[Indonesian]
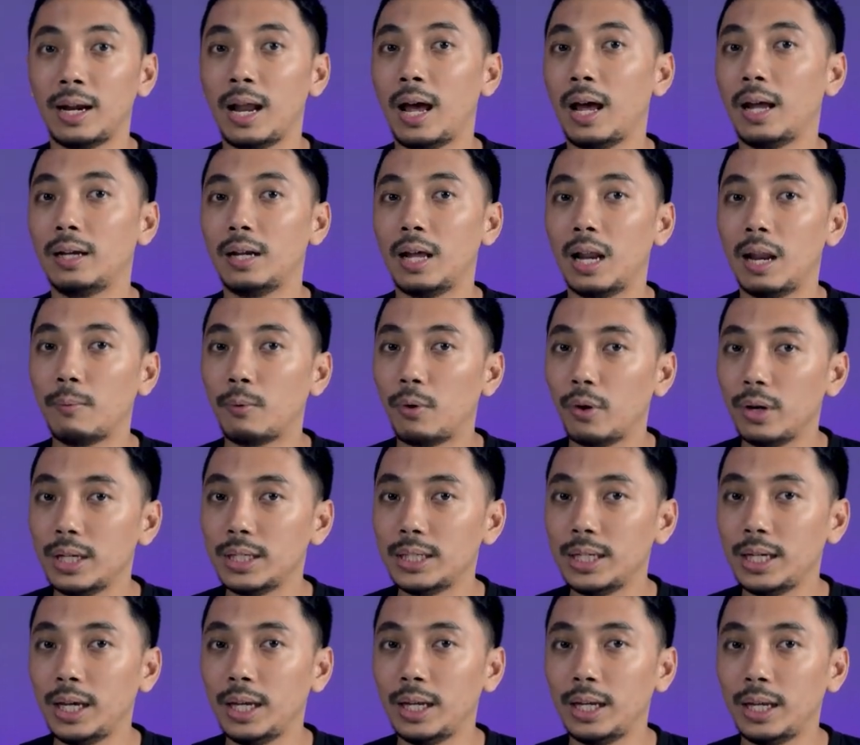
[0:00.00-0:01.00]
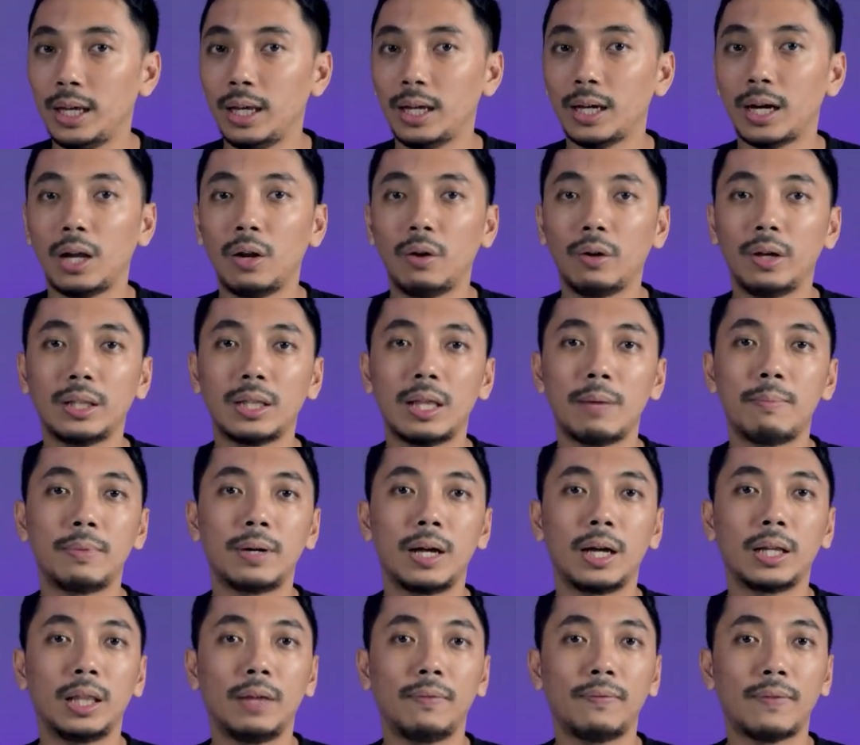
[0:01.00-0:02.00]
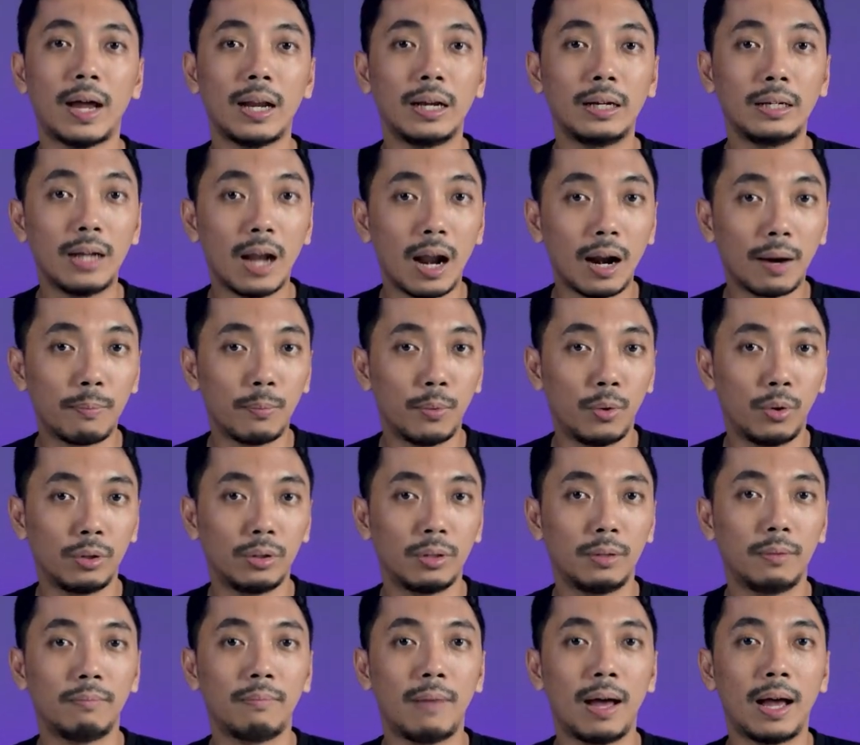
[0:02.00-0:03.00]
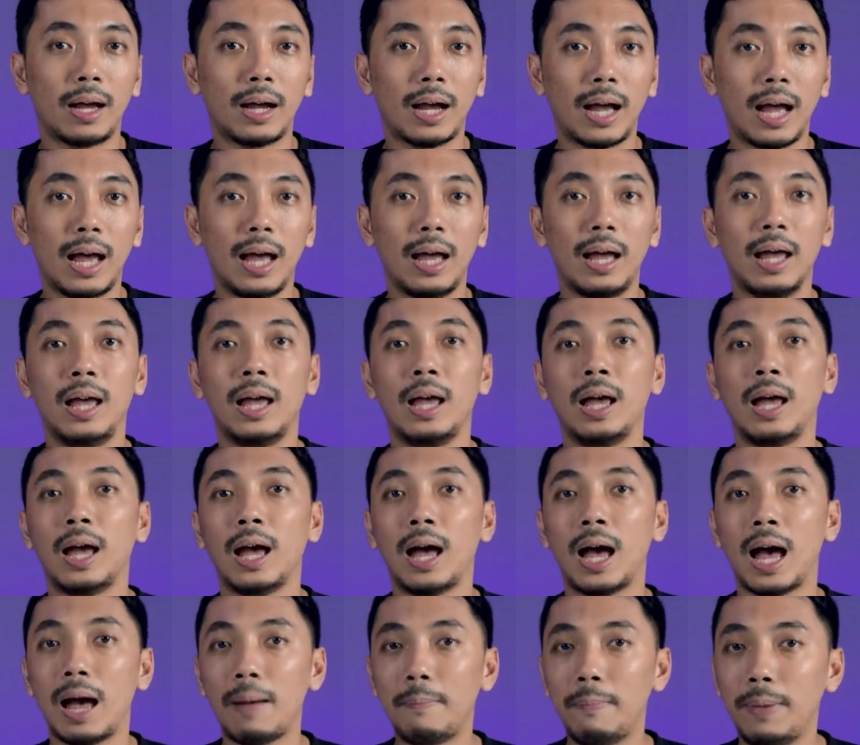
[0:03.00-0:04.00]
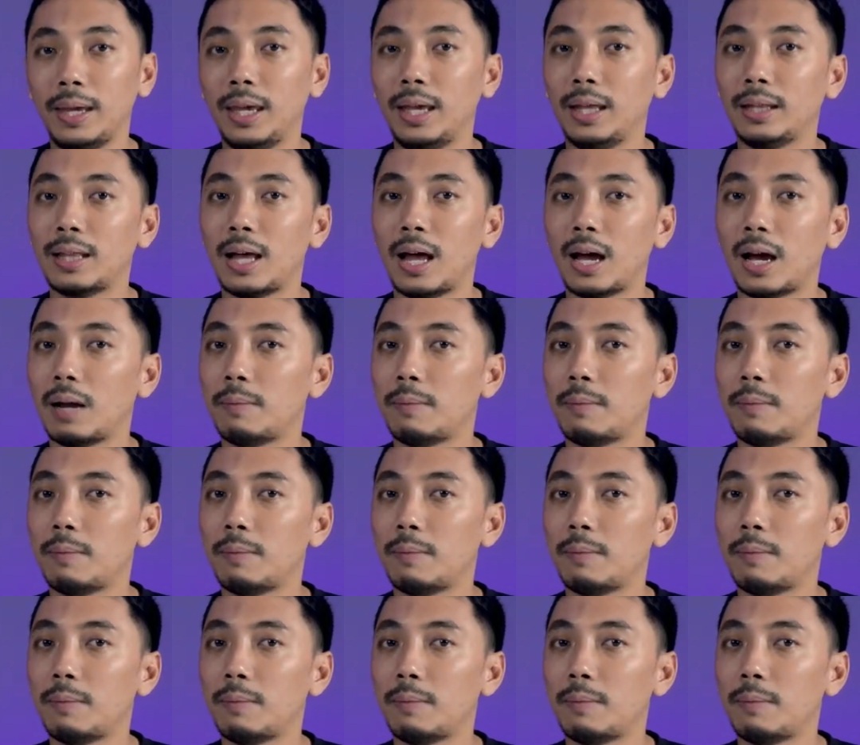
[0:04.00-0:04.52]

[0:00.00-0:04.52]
Nah, dalam kondisi ini, kalau kita mengaktifkan dark mode, maka HP kita